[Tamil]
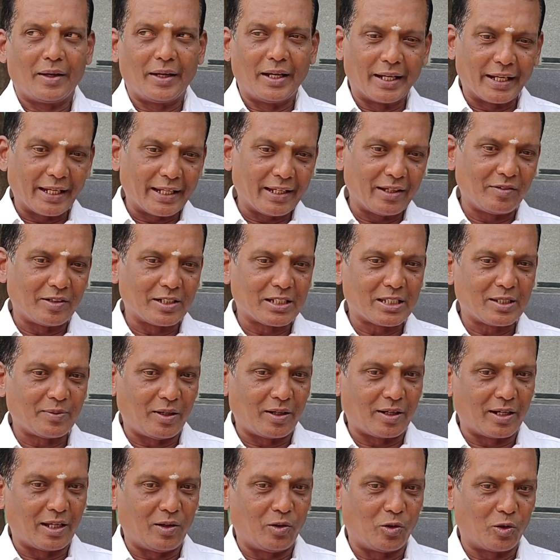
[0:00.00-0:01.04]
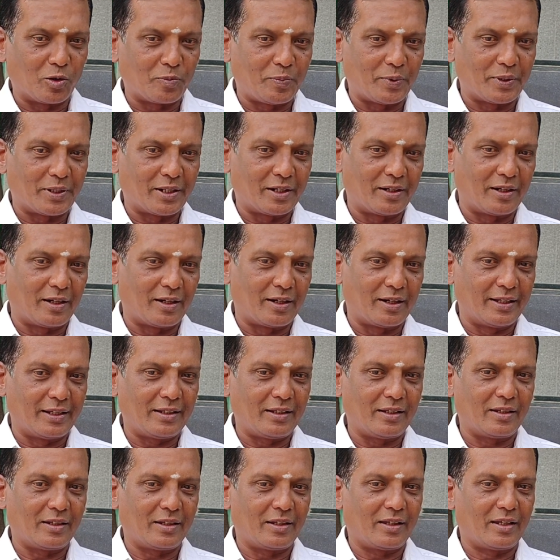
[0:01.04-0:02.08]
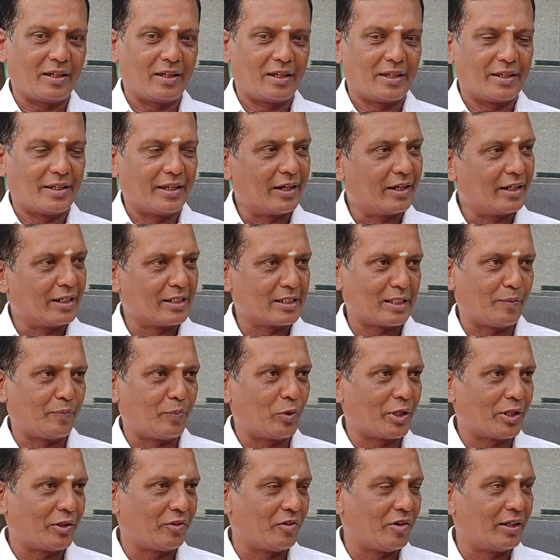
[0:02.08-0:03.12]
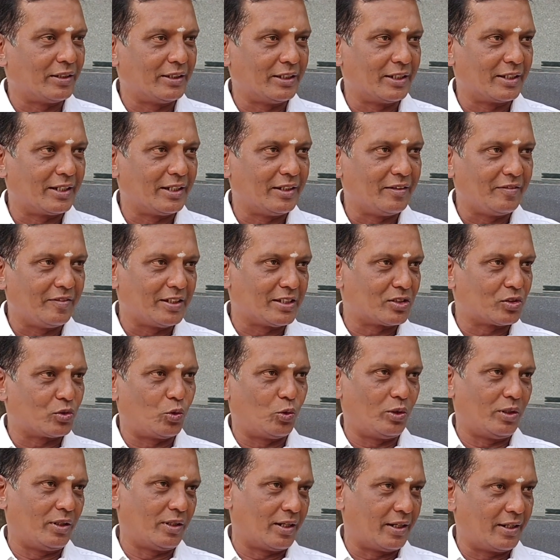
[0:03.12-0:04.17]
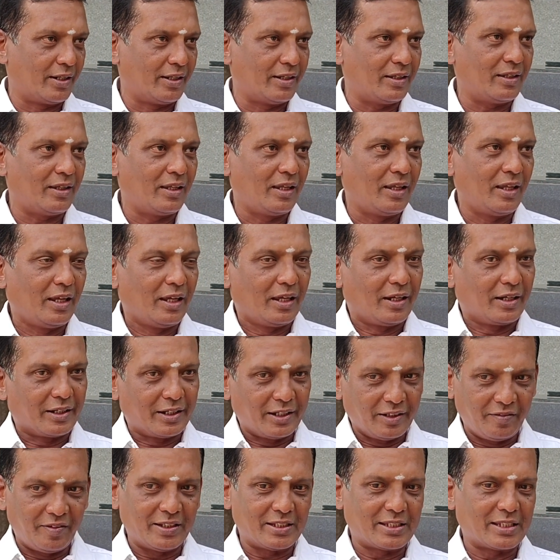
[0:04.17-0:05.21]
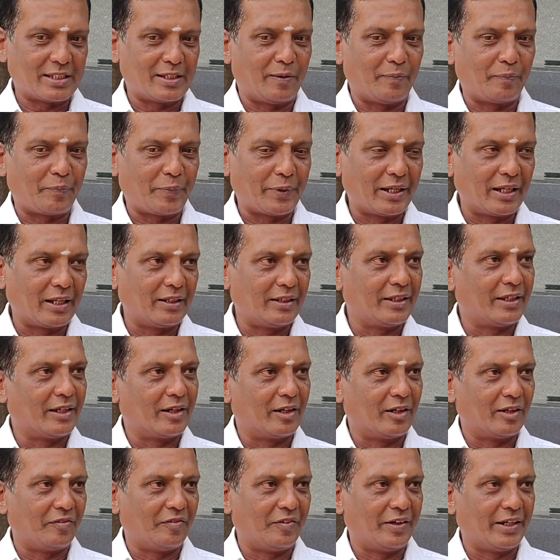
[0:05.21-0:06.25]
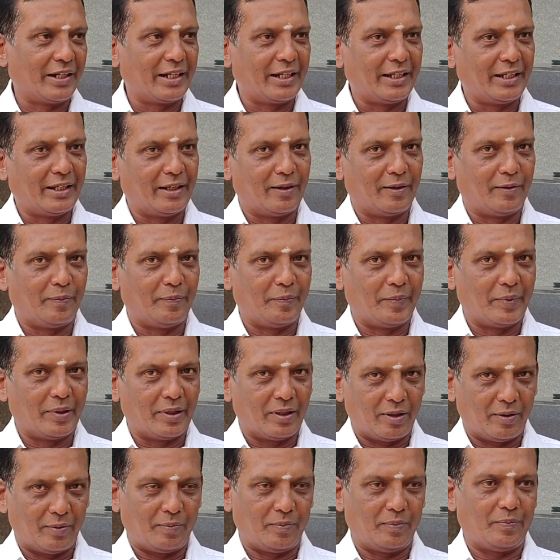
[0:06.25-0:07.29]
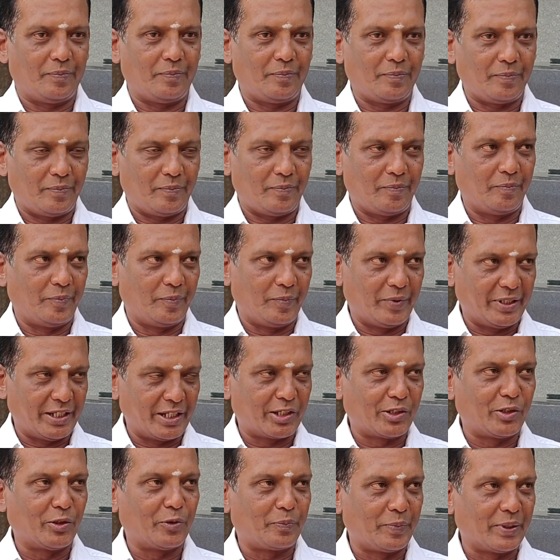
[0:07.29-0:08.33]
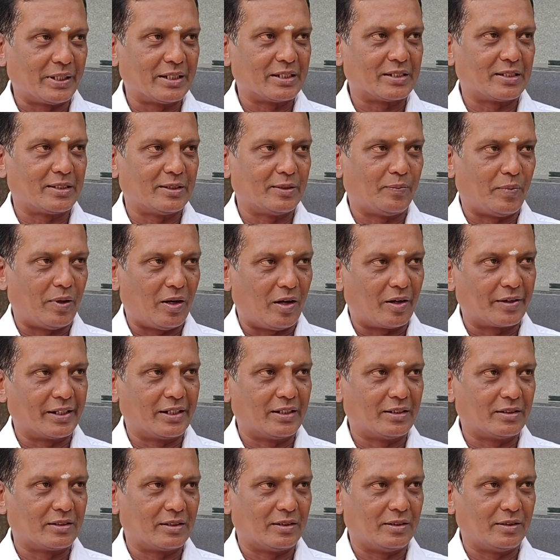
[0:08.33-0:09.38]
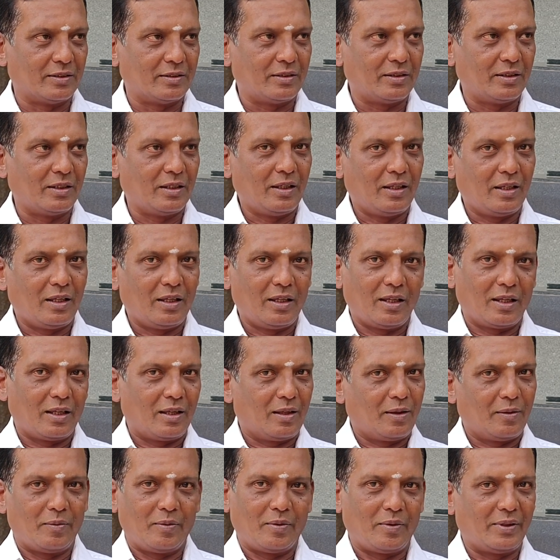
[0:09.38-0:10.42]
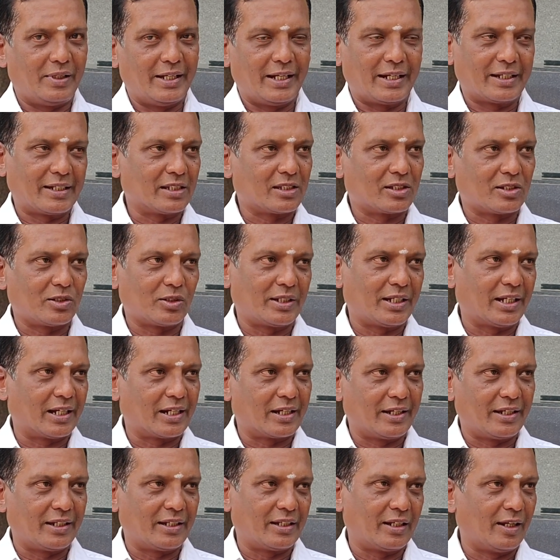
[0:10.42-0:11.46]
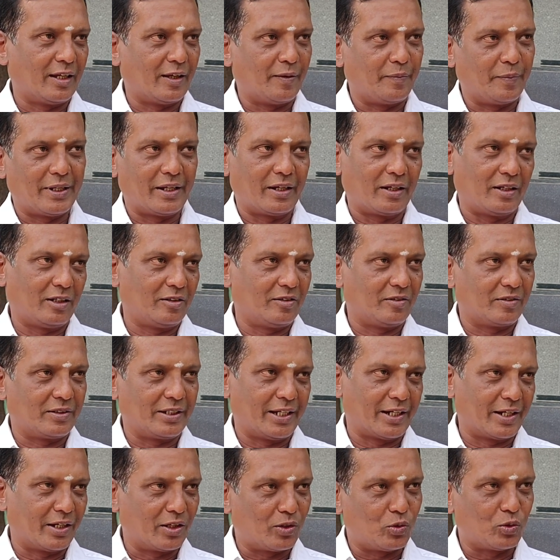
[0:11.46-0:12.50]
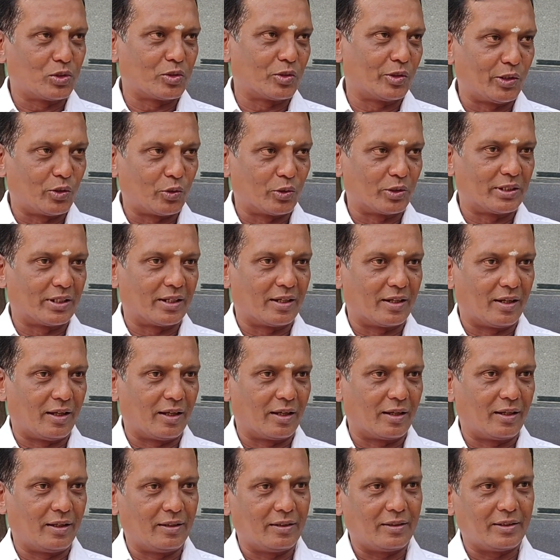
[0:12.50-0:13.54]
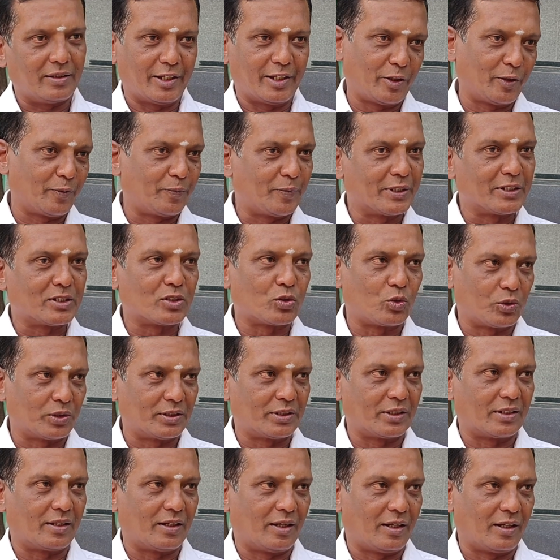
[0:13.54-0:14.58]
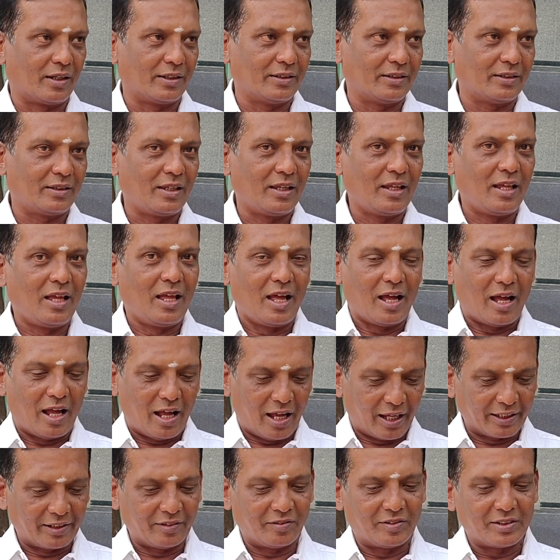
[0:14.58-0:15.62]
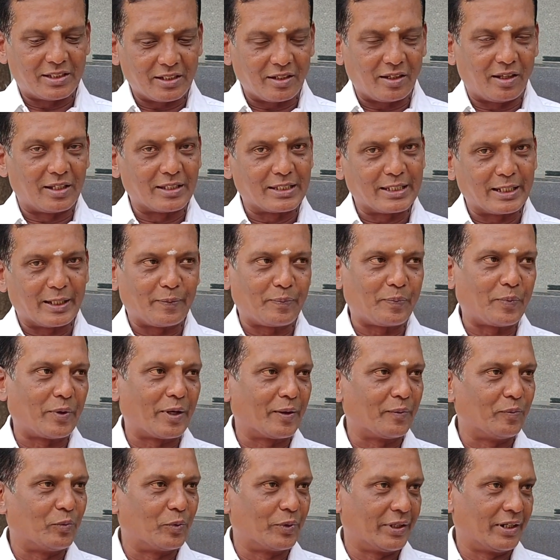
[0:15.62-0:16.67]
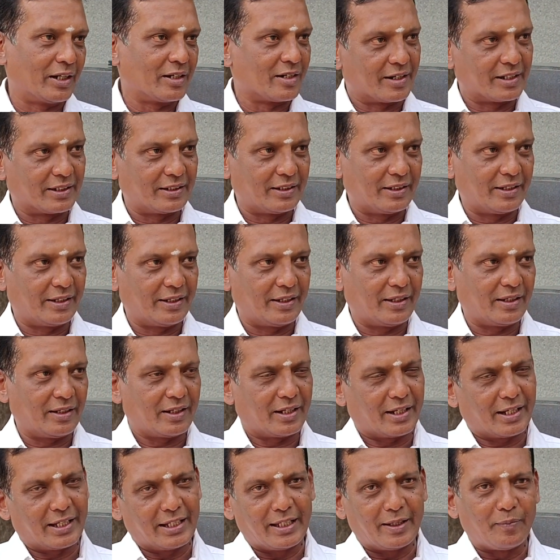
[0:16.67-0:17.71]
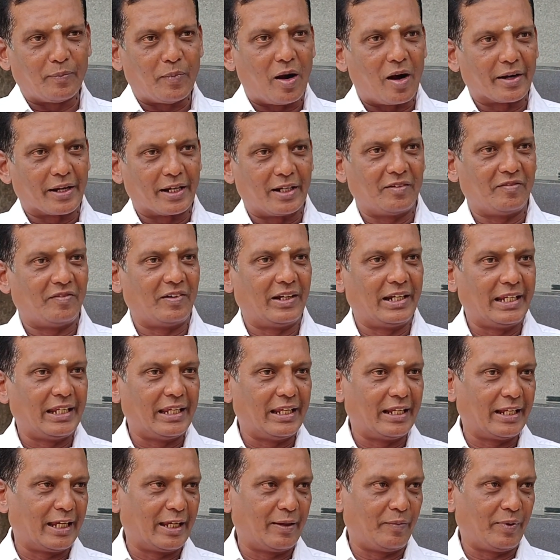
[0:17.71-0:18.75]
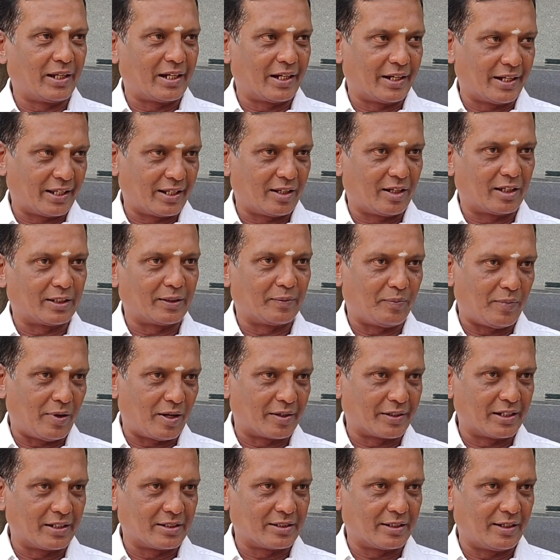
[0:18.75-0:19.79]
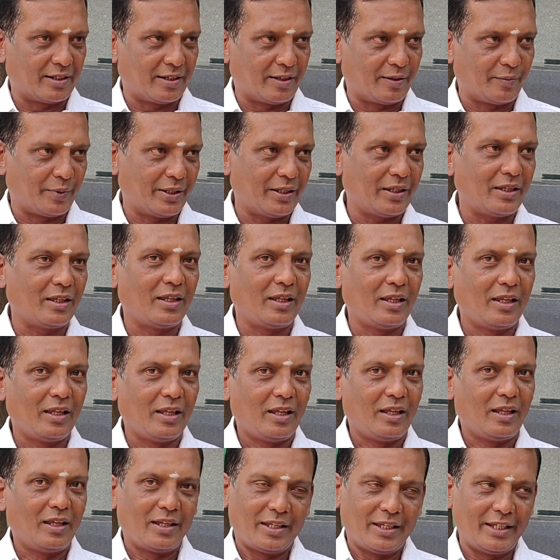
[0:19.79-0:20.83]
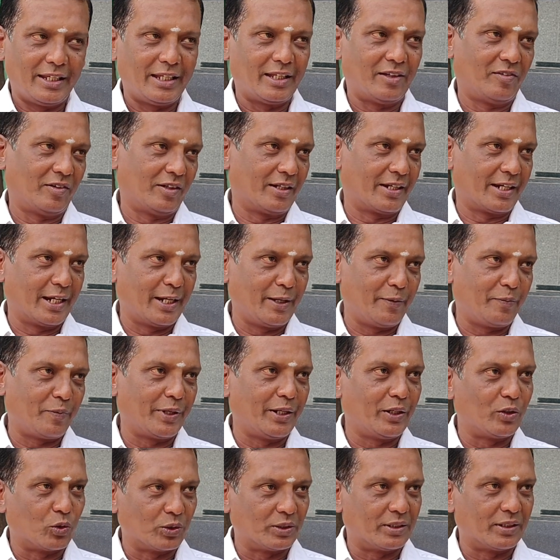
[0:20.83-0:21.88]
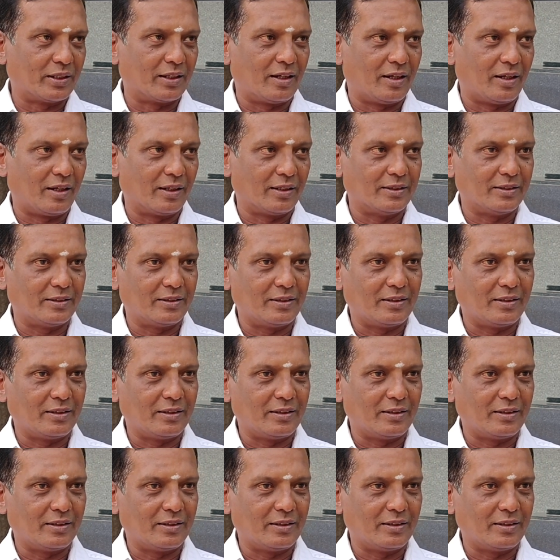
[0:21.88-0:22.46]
நிறைய வருஷமாக நான் ஒர்க் பண்ணுறதுனால எங்களுக்கு சப்போர்ட்டிவாக இந்த டிவிஎஸ் ஸ்கூல்னால டிவிஎஸ் கம்பெனிலேருந்து எங்களுக்கு வேண்டிய எக்யூப்மெண்ட்ஸு மாடல்ஸு லேட்டஸ்ட்டு டெக்னிக் எல்லாமே எங்களுக்கு எனக்கும் சொல்லி கொடுத்துருக்காங்க எக்யூப்மெண்ட்ஸ் கொடுத்துருக்காங்க அதை வச்சு நான் சிறப்பான முறையில் நடத்தியிருக்கேன் நிறைய மாடல் வெளியே எங்கேயுமே கிடைக்காத மாடல்ஸ் எல்லாமே இங்கே அவங்க ரெடி பண்ணி கொடுத்துருக்காங்க